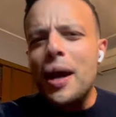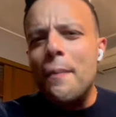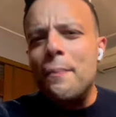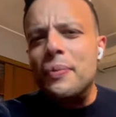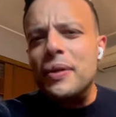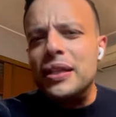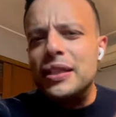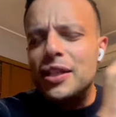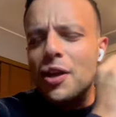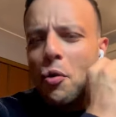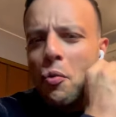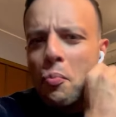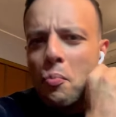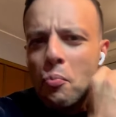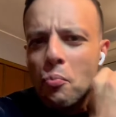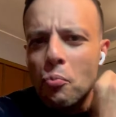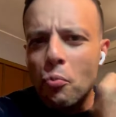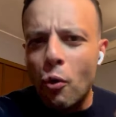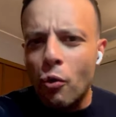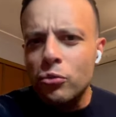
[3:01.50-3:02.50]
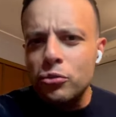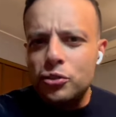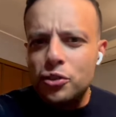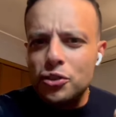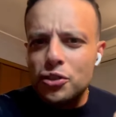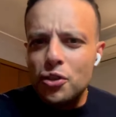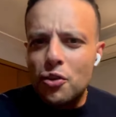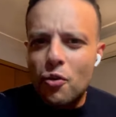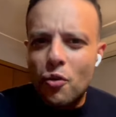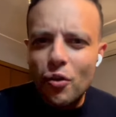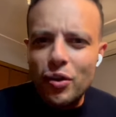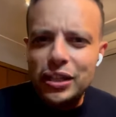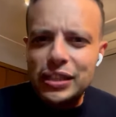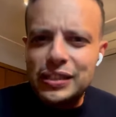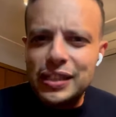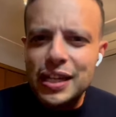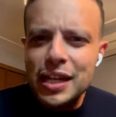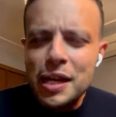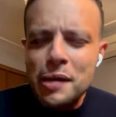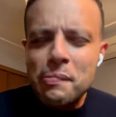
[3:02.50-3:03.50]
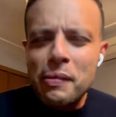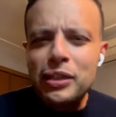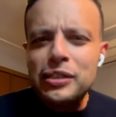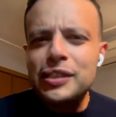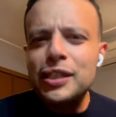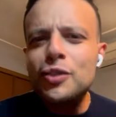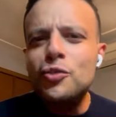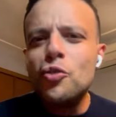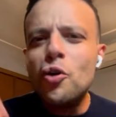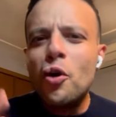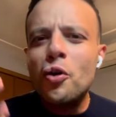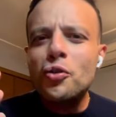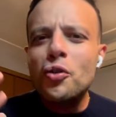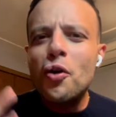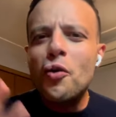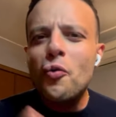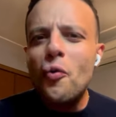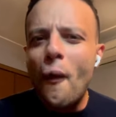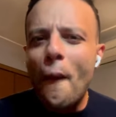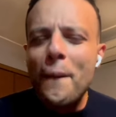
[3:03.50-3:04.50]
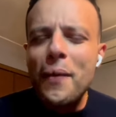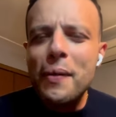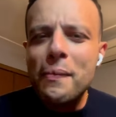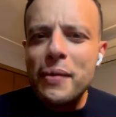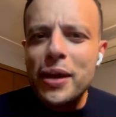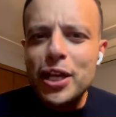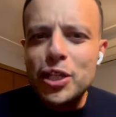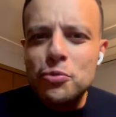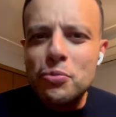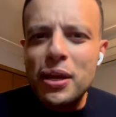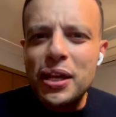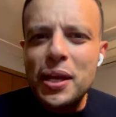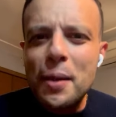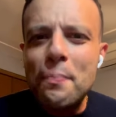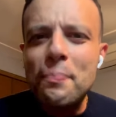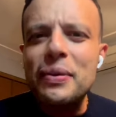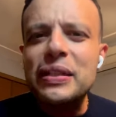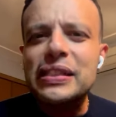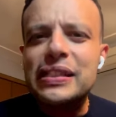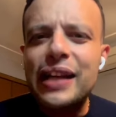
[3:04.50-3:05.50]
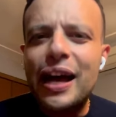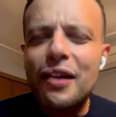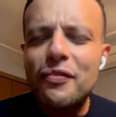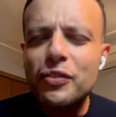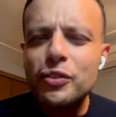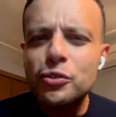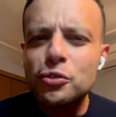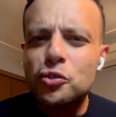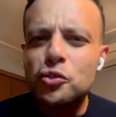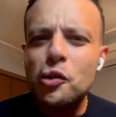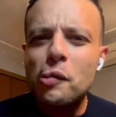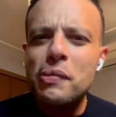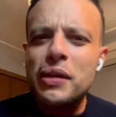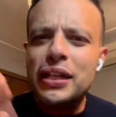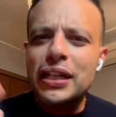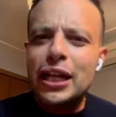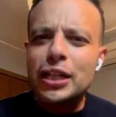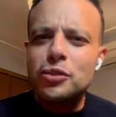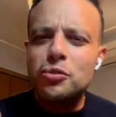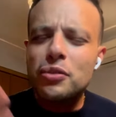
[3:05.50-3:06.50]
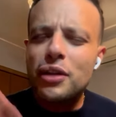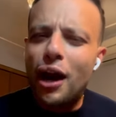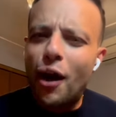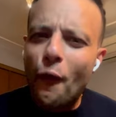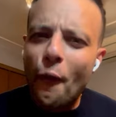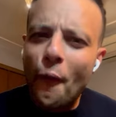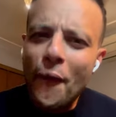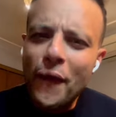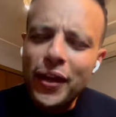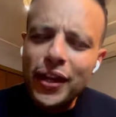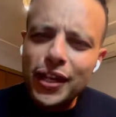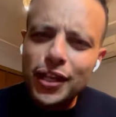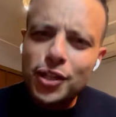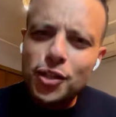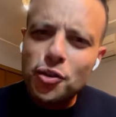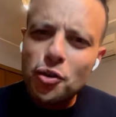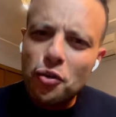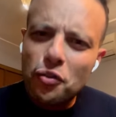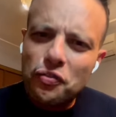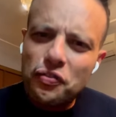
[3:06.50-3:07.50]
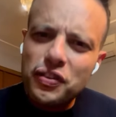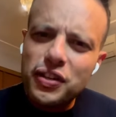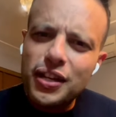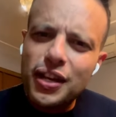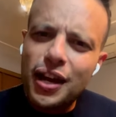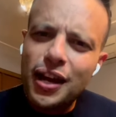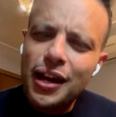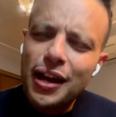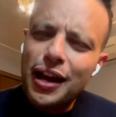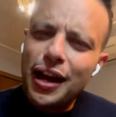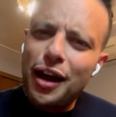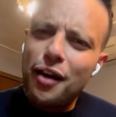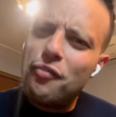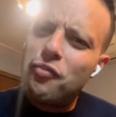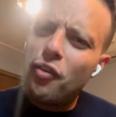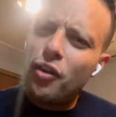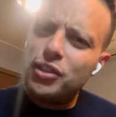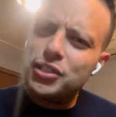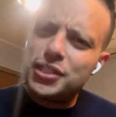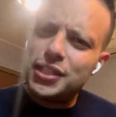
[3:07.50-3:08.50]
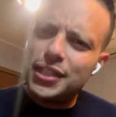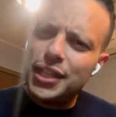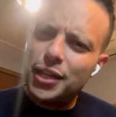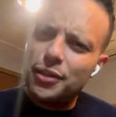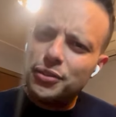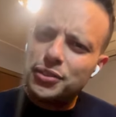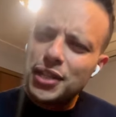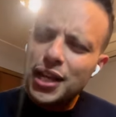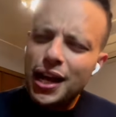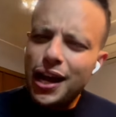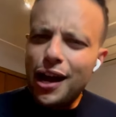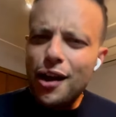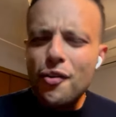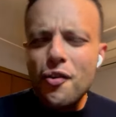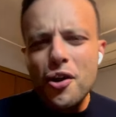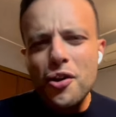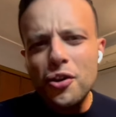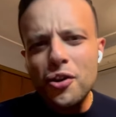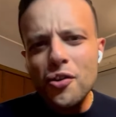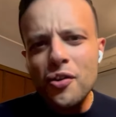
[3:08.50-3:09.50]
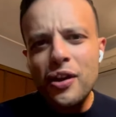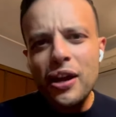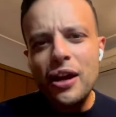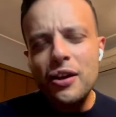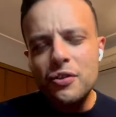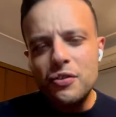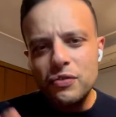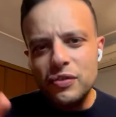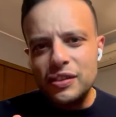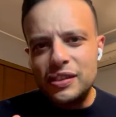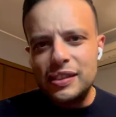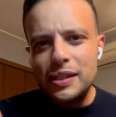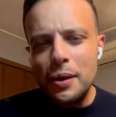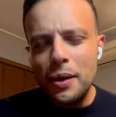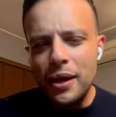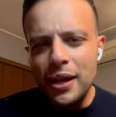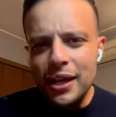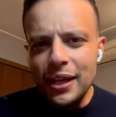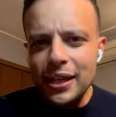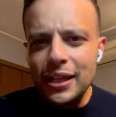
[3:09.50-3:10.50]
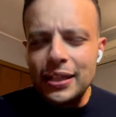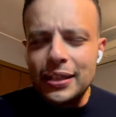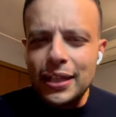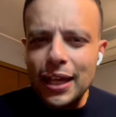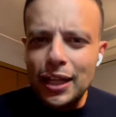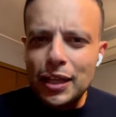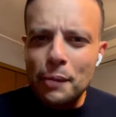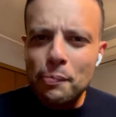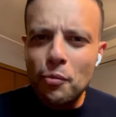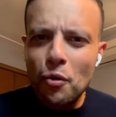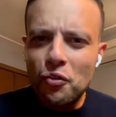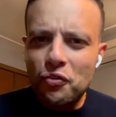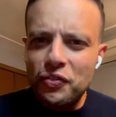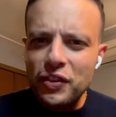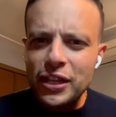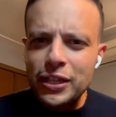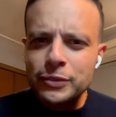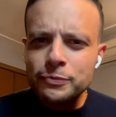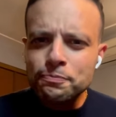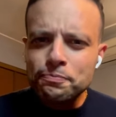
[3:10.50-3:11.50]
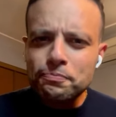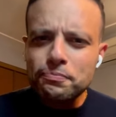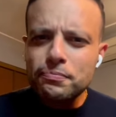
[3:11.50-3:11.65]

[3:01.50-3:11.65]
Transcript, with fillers: aprendeu um monte de coisa, mas se tornou um homem mesmo é que pisava no sobrenatural e que ouvia a voz de Deus. Agora o que eu quero que você entenda por fim